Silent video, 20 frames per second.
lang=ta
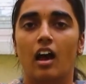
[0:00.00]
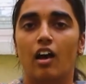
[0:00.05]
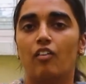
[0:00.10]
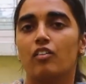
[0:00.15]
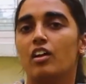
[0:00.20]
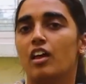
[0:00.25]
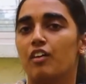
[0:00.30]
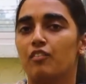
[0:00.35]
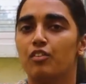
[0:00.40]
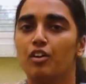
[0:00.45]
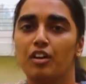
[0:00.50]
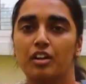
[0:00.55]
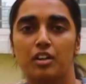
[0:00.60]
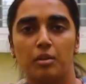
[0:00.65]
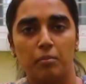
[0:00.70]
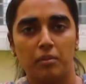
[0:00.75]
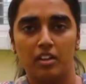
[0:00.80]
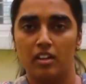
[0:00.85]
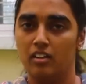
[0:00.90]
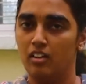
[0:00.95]
அவங்கள எவ்வளோ
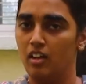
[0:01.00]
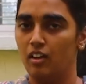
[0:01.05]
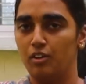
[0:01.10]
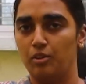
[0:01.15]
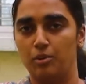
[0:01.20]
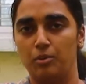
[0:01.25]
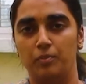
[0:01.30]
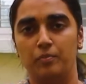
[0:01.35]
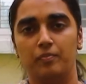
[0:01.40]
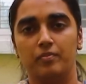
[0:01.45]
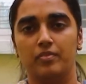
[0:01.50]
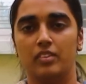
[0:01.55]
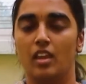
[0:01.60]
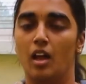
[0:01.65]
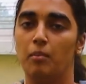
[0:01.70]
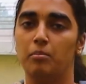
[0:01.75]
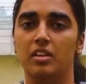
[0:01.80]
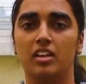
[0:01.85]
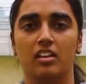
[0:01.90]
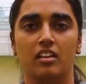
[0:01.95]
இண்டிபெண்ட் ஆக்குறோம்
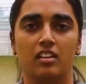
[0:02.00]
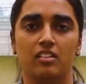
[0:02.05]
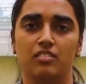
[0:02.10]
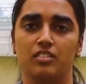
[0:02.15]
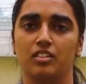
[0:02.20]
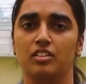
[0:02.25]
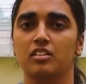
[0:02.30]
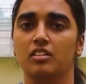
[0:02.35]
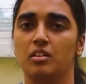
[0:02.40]
அப்படிங்கிறது வந்து